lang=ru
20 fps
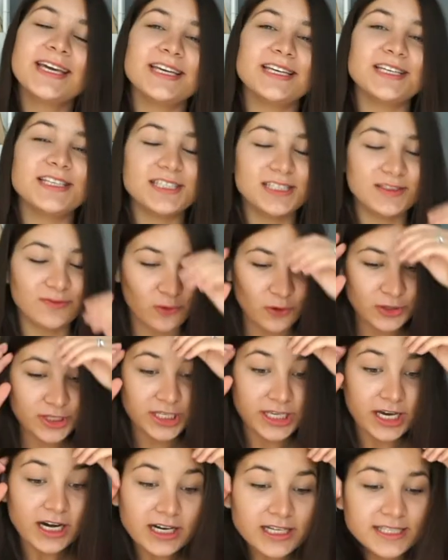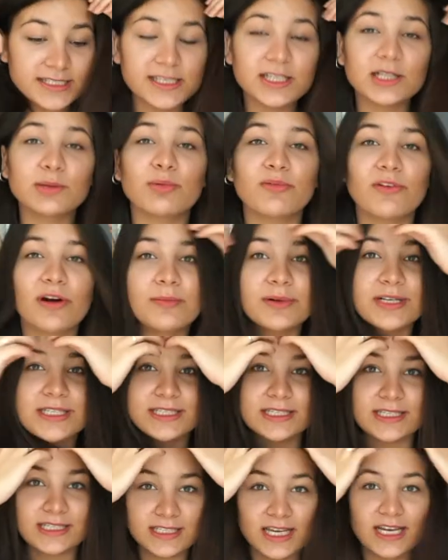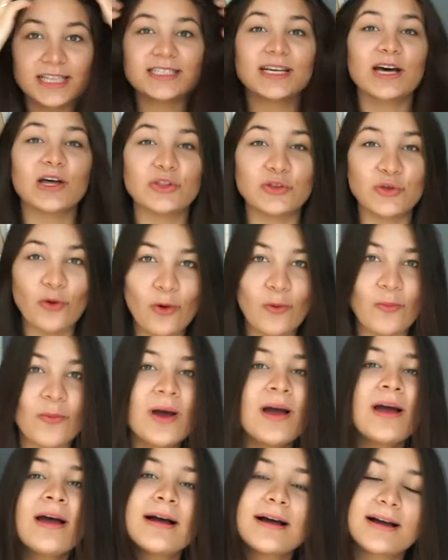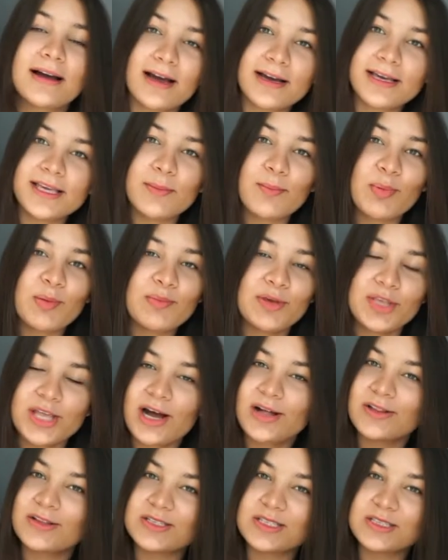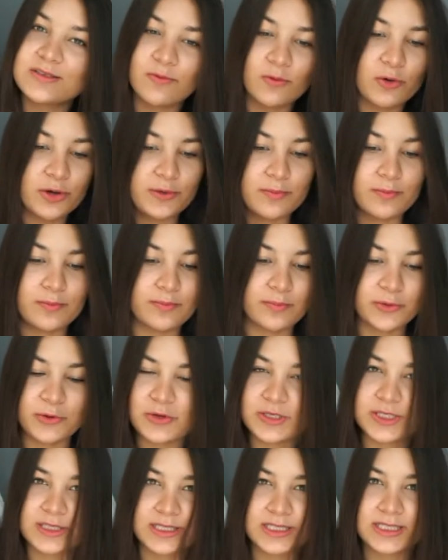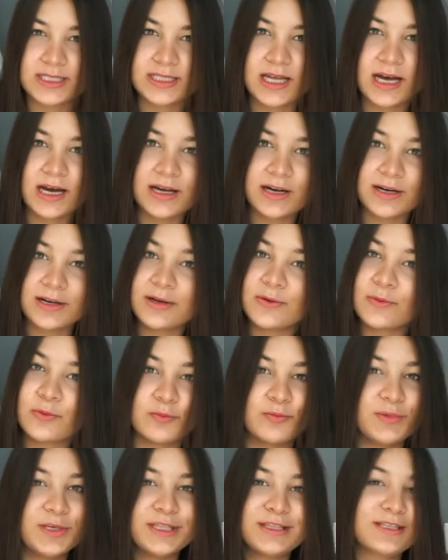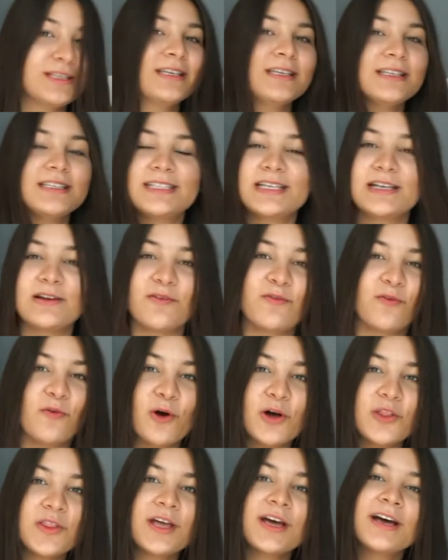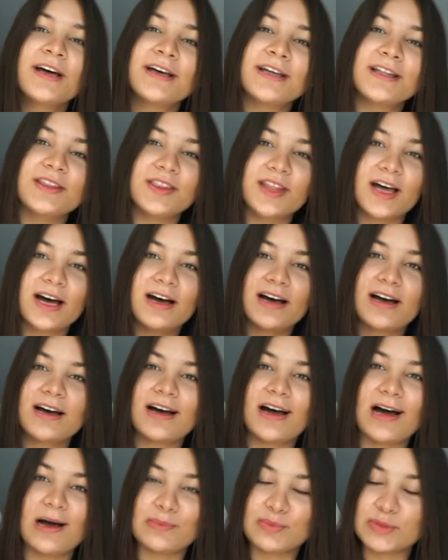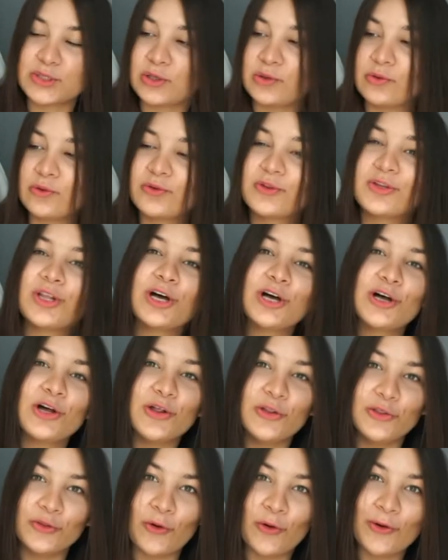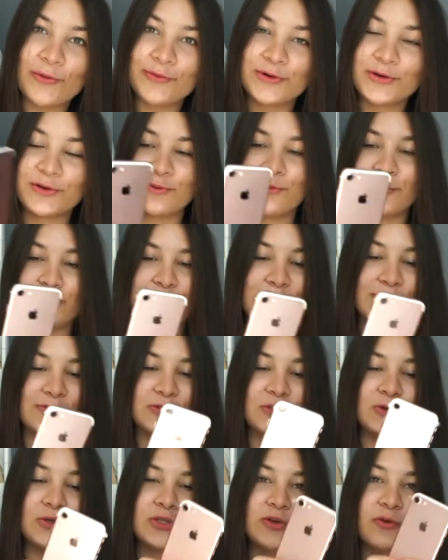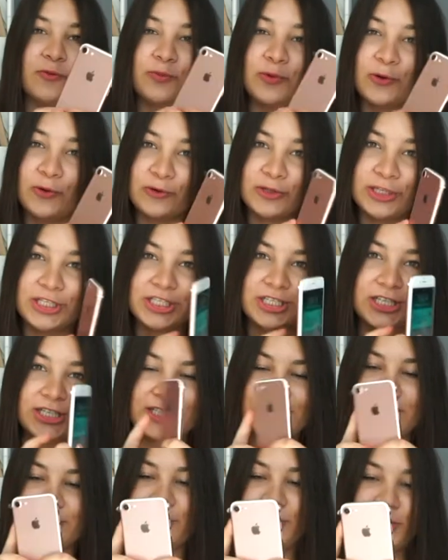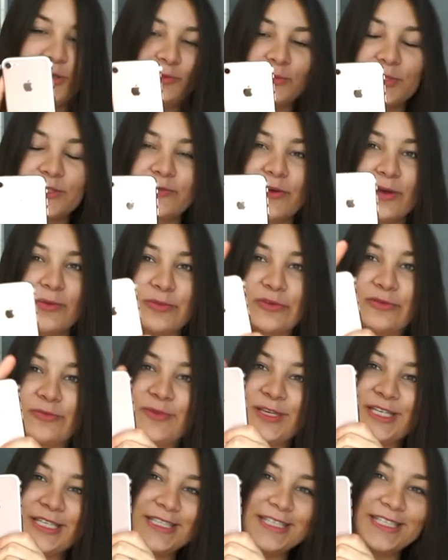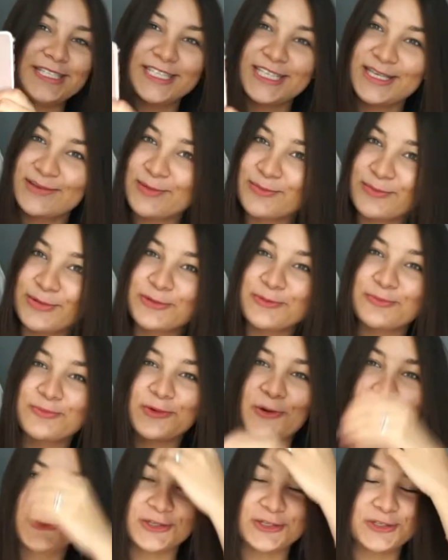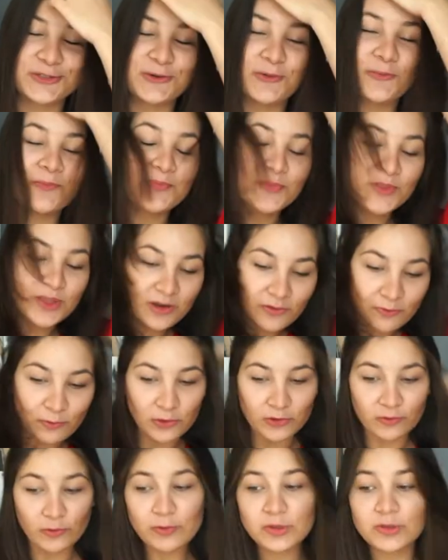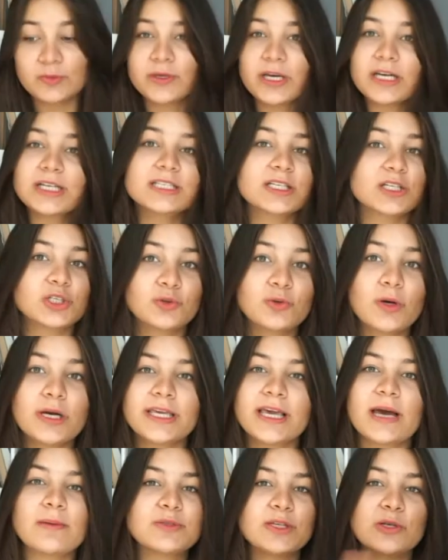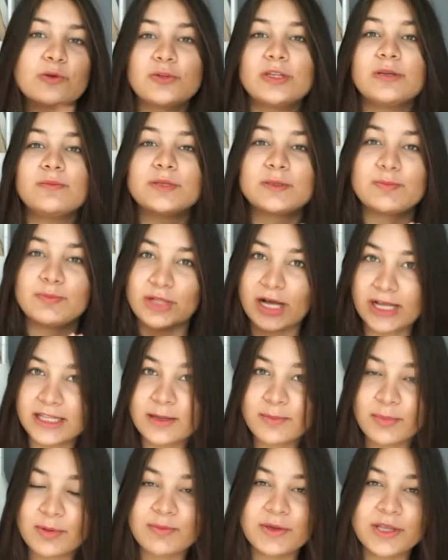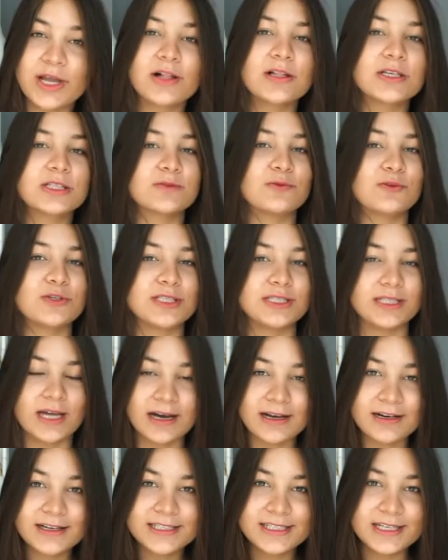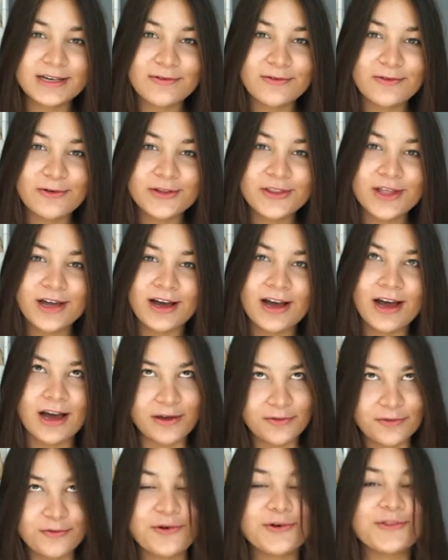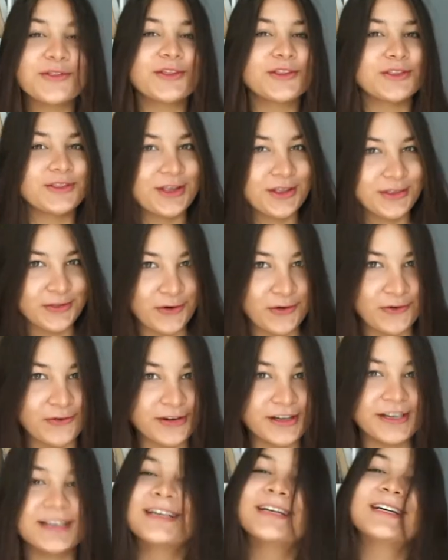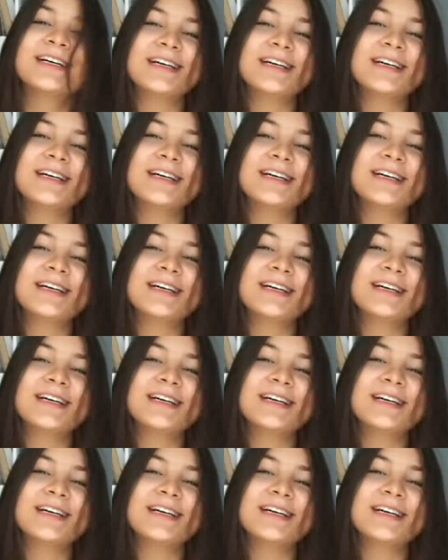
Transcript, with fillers: И сегодня я хотела бы вам рассказать о том, как я поменяла свой просто старый убитый телефон на абсолютно новый. Вот он все еще в пленочках. Сегодня мы с вами вместе снимем эту пленочку. Вот, в общем, я расскажу, как я абсолютно бесплатно поменяла свой старый телефон iPhone на новый.